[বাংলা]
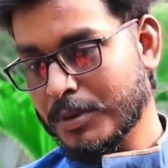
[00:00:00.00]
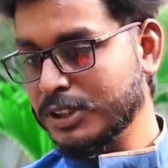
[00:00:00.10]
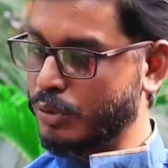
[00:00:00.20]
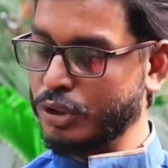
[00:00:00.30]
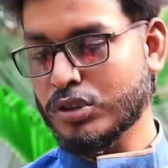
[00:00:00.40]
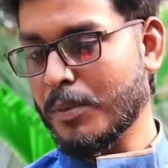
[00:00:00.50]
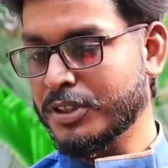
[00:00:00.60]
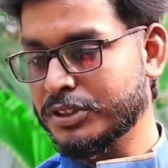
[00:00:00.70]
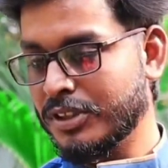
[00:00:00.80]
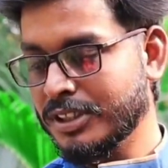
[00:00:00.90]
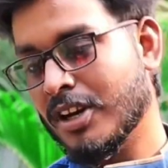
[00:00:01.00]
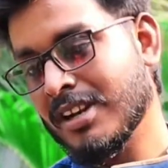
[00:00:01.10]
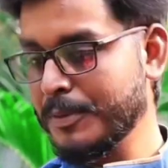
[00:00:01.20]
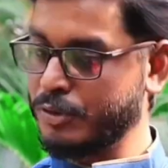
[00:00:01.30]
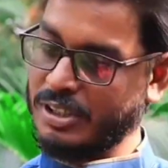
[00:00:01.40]
যদি তোমাদের কোনো সমস্যা হয়
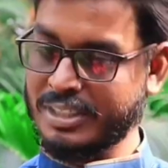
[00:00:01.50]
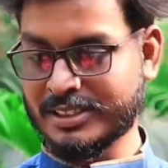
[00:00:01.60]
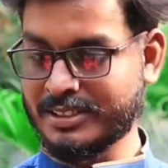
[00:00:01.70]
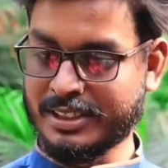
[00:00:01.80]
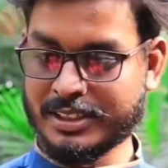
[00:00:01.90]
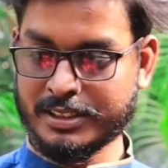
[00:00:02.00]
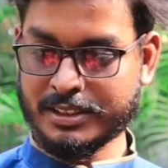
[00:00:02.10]
তাহলে আমি চলে যাচ্ছি